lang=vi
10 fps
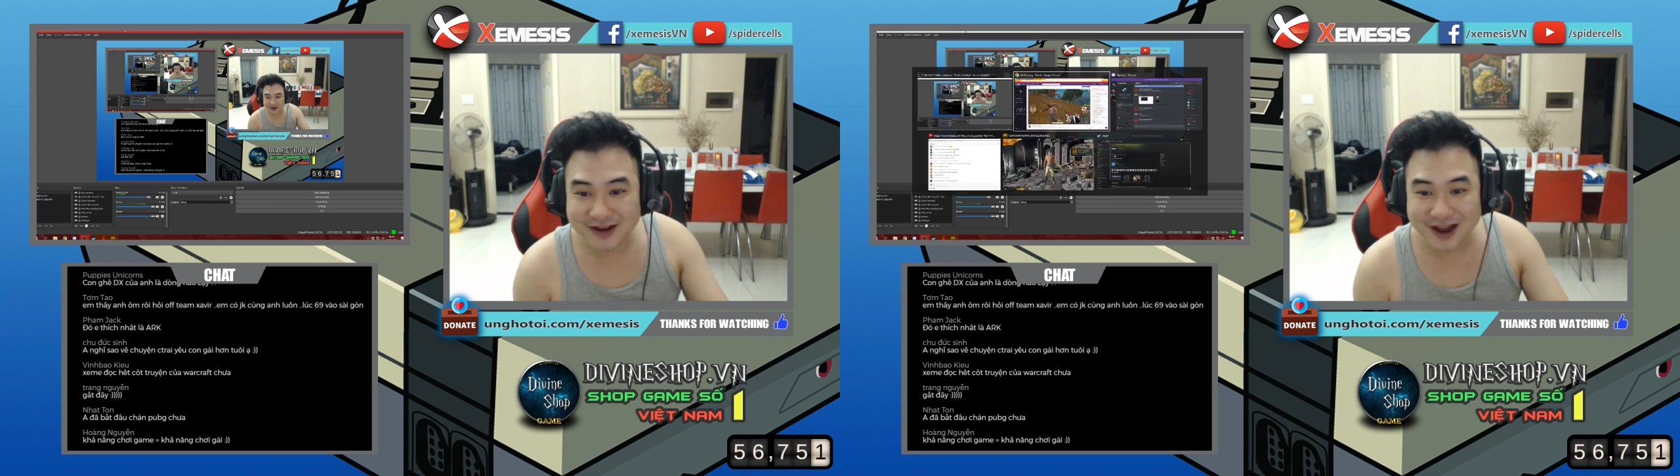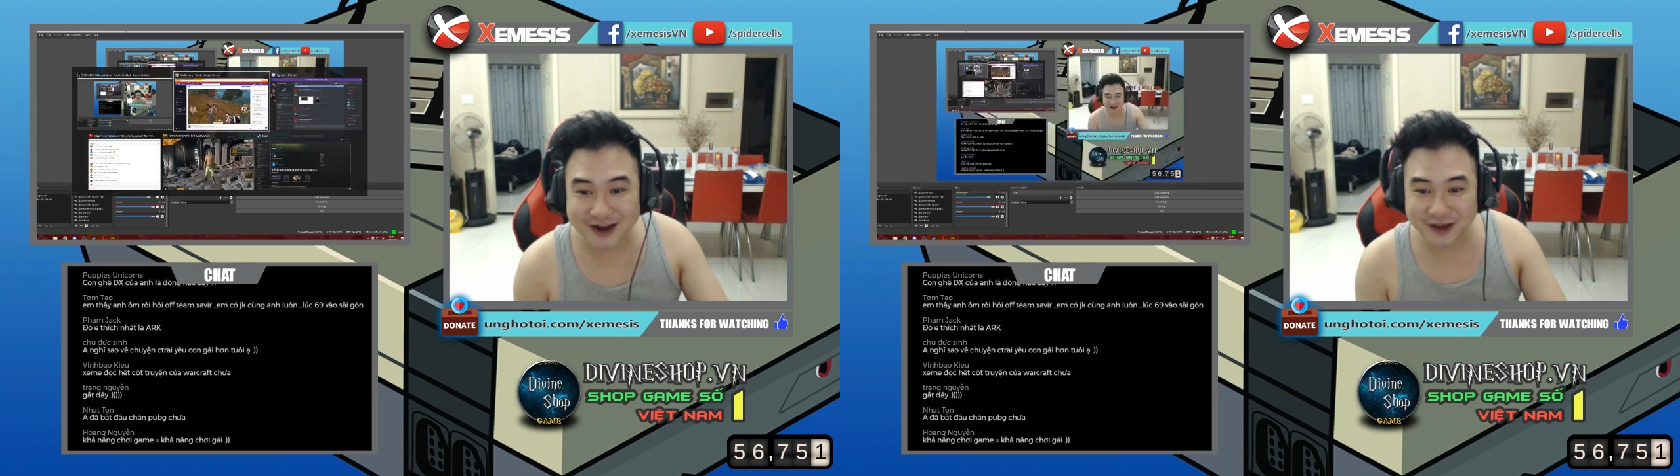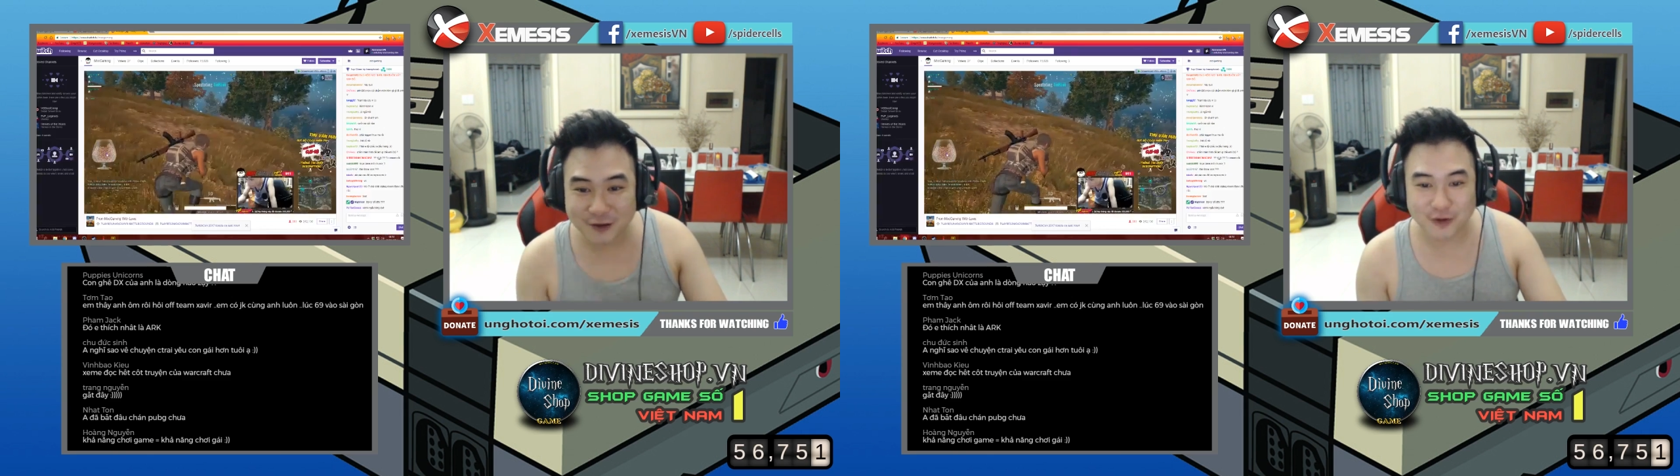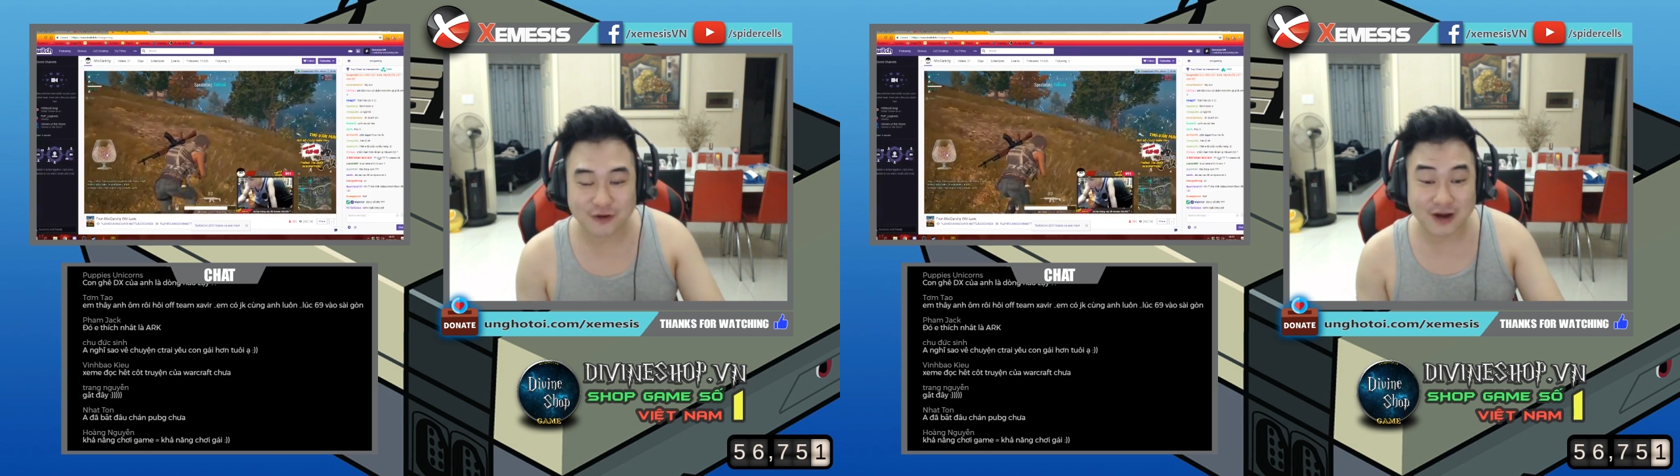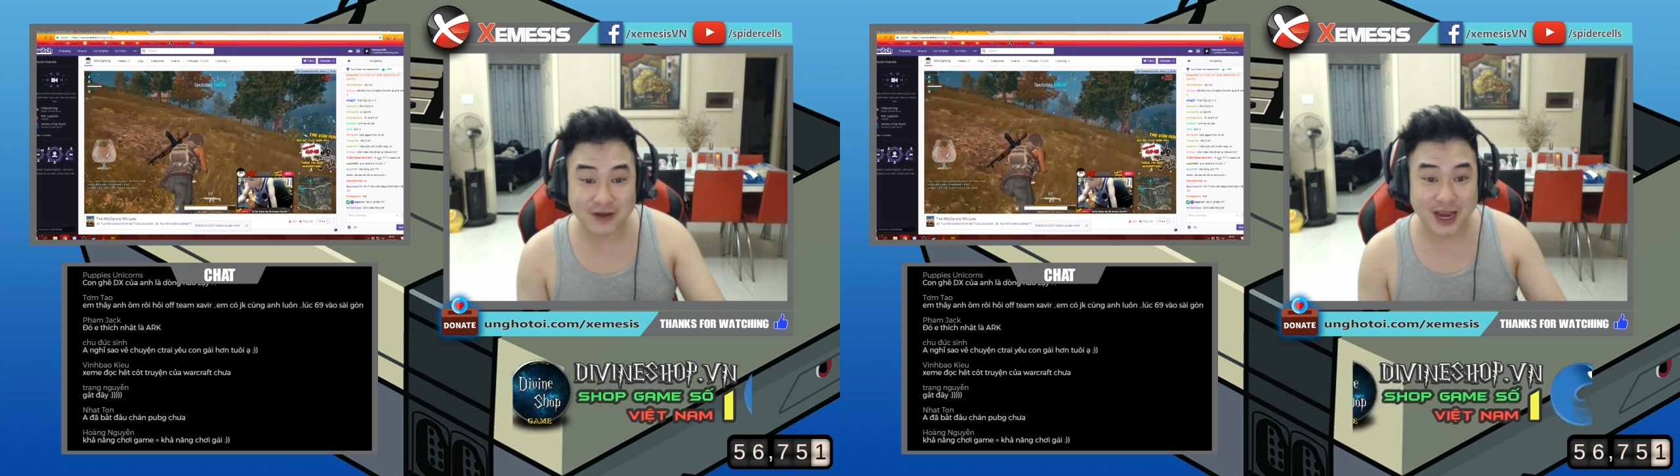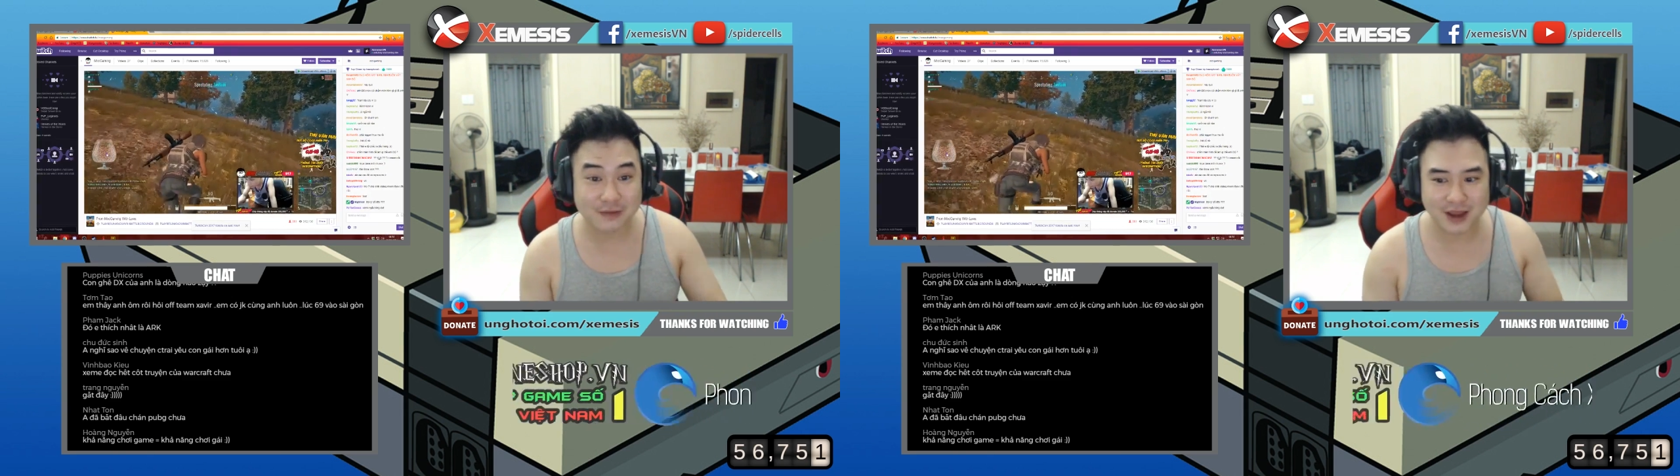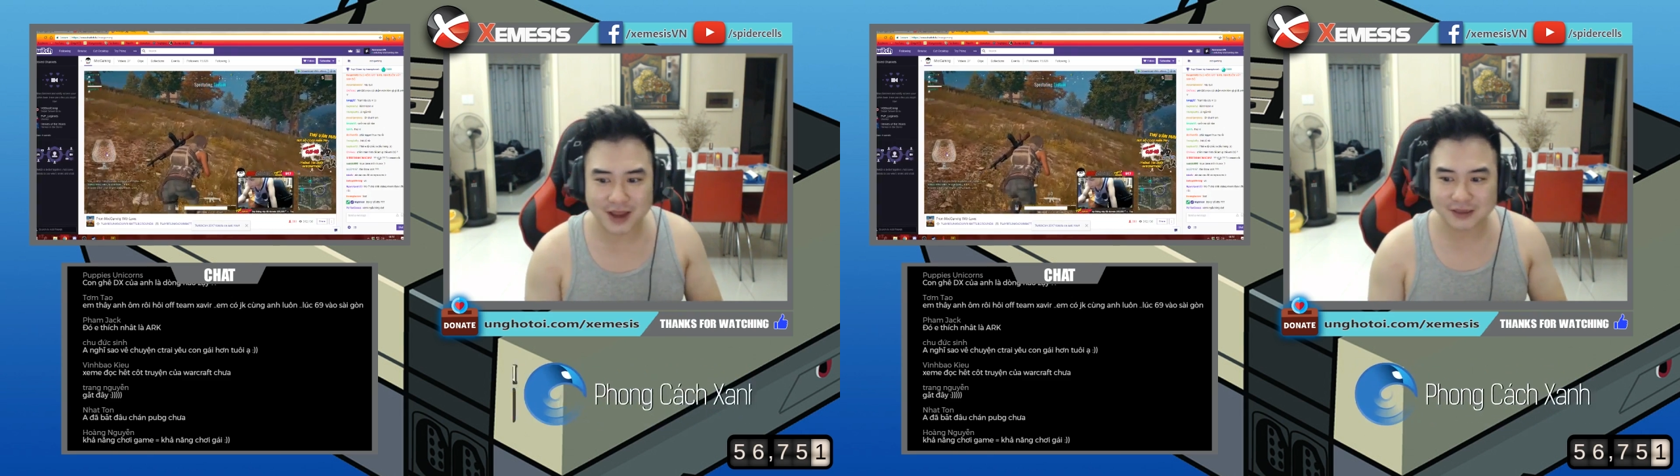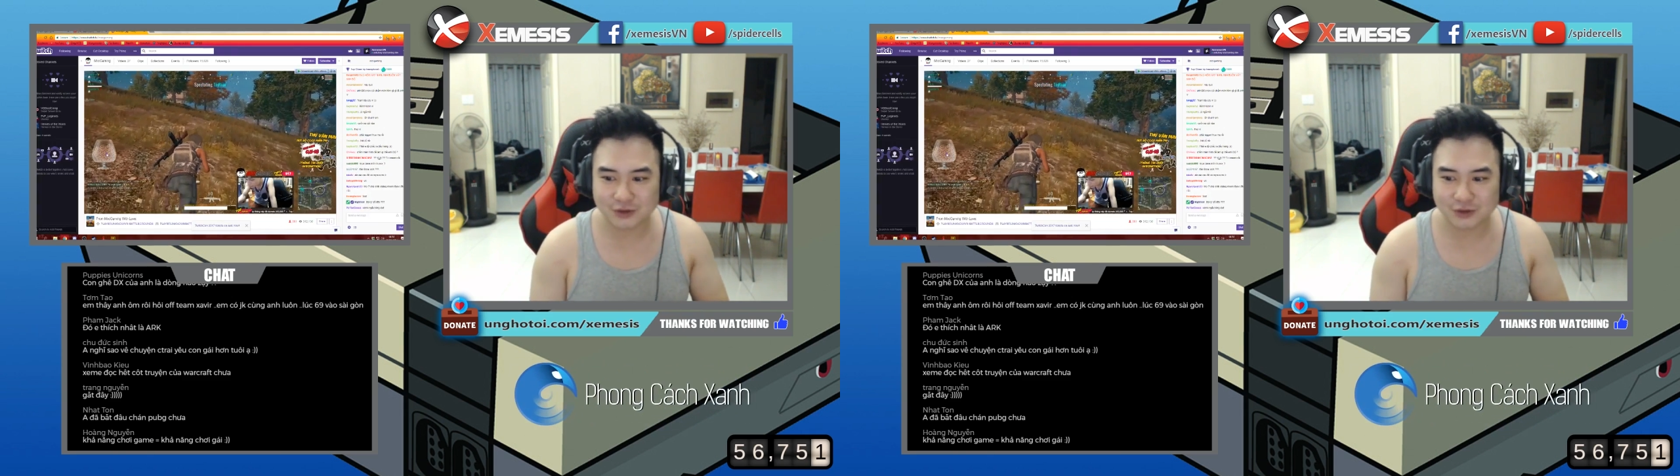khá là nhiều. Warcraft hay mà,